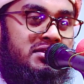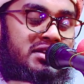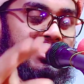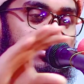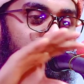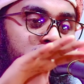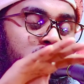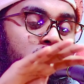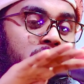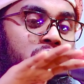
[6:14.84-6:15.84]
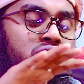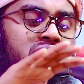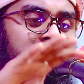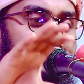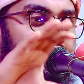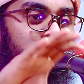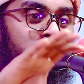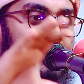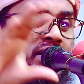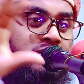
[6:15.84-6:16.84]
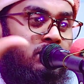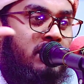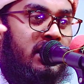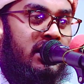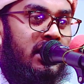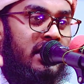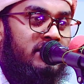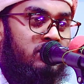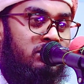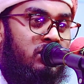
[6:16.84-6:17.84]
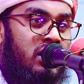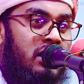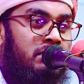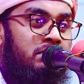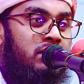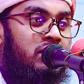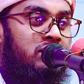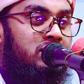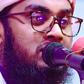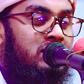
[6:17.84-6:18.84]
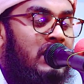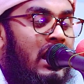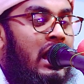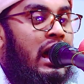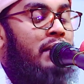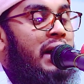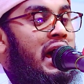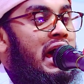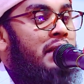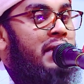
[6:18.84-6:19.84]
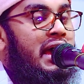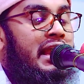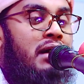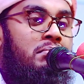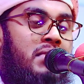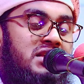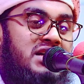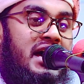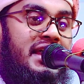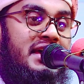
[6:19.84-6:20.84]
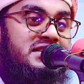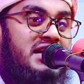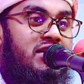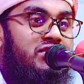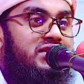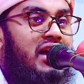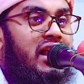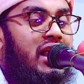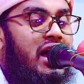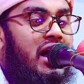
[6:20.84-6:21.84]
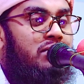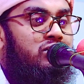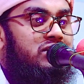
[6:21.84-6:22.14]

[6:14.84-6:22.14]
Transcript: যেই নবী উম্মতের জন্য এত মায়া এত মহাব্বত আমার ভাইয়ের আম্মা জানায় সানদি আল্লাহ